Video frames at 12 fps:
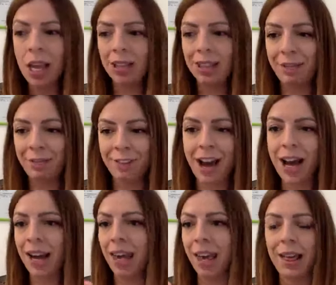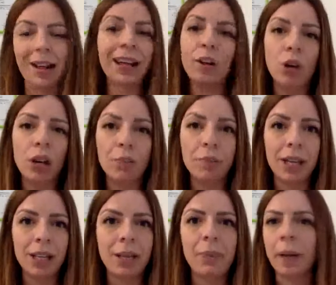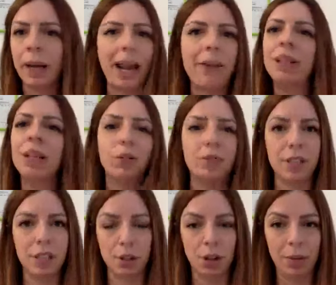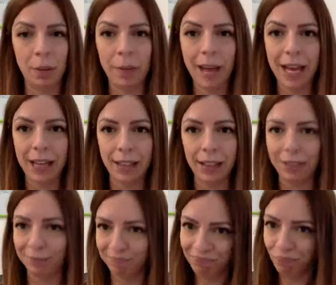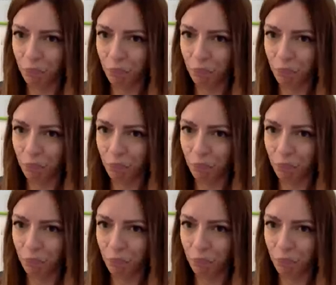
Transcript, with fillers: da fare regolarmente perché mi danno fastidio le mie perdite.